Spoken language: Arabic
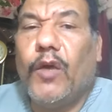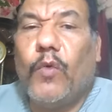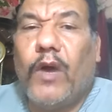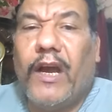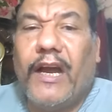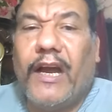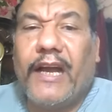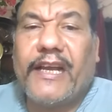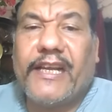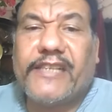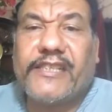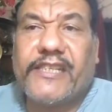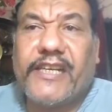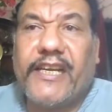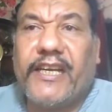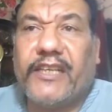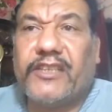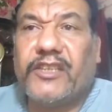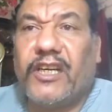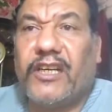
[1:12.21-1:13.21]
وأخذ
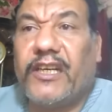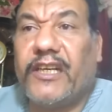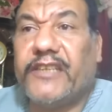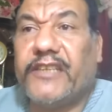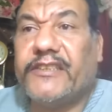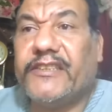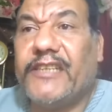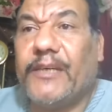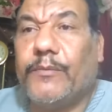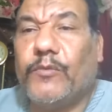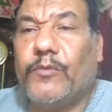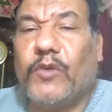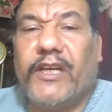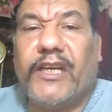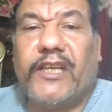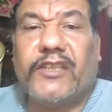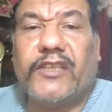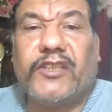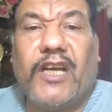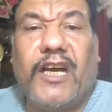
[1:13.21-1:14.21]
يتقدم
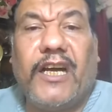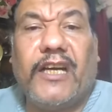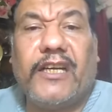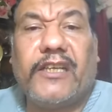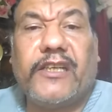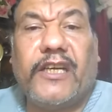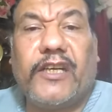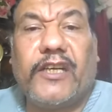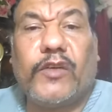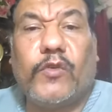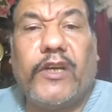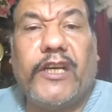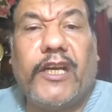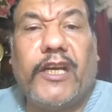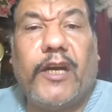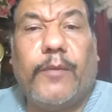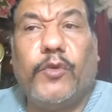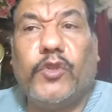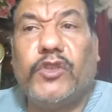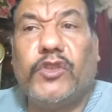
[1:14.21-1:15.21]
ويتأخر
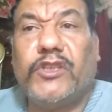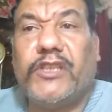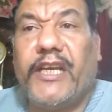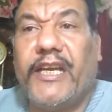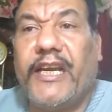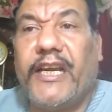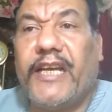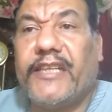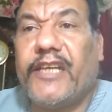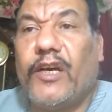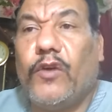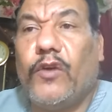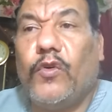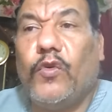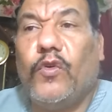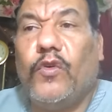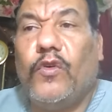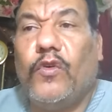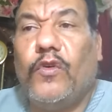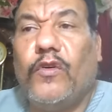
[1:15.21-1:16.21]
ويمد
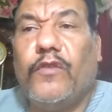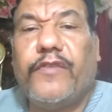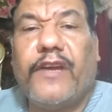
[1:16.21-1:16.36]
يده